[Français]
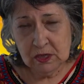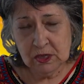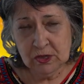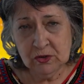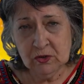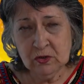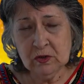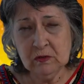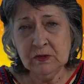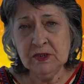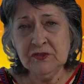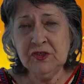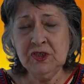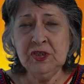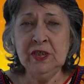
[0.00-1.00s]
Ils ont
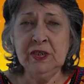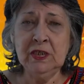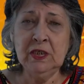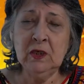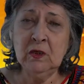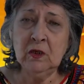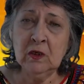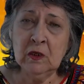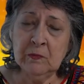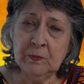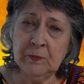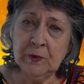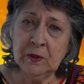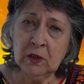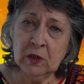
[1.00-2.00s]
commencé en
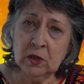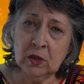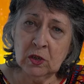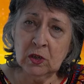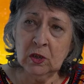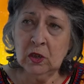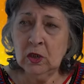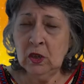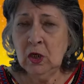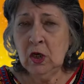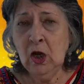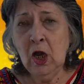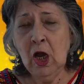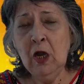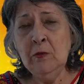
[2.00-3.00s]
Europe euh,
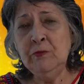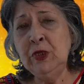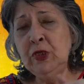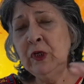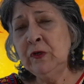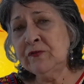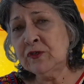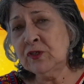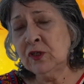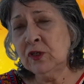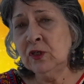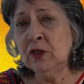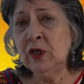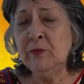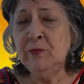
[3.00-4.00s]
en
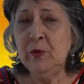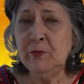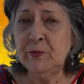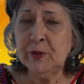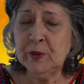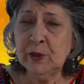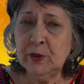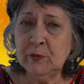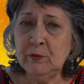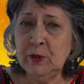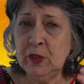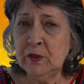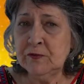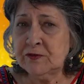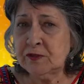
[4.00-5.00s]
1900 à peu près,
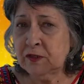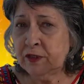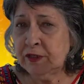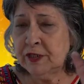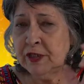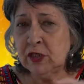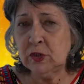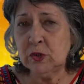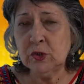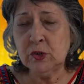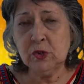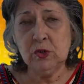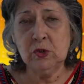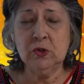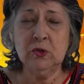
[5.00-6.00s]
1900 et quelque
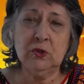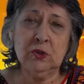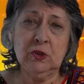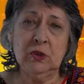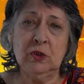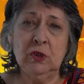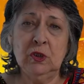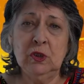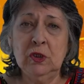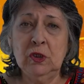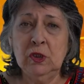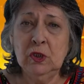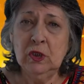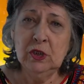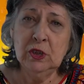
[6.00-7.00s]
chose
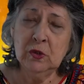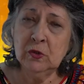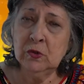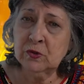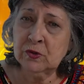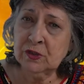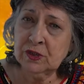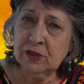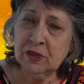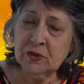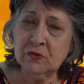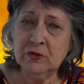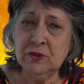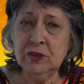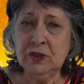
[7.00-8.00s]
et aux
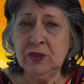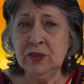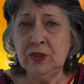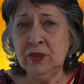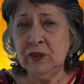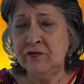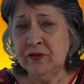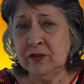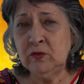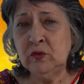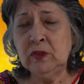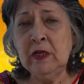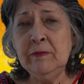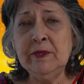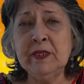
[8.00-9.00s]
États-Unis, enfin
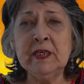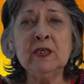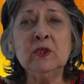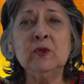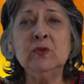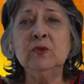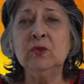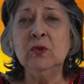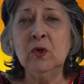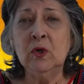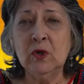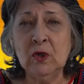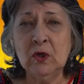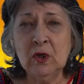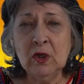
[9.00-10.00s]
toute l'Amérique du
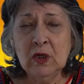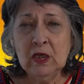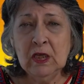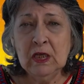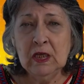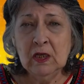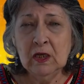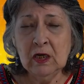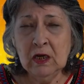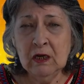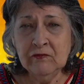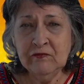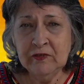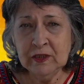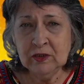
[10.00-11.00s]
Nord. Euh,
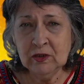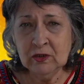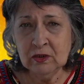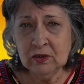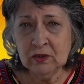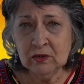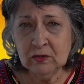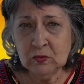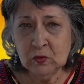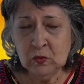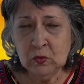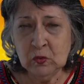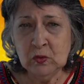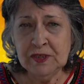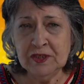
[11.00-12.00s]
en fait, euh,
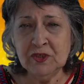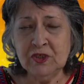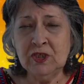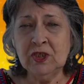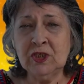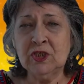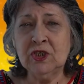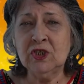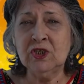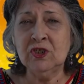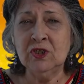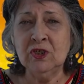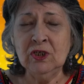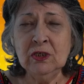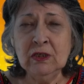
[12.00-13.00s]
tous les
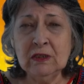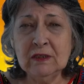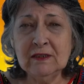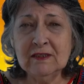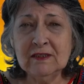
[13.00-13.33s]
dirigeants,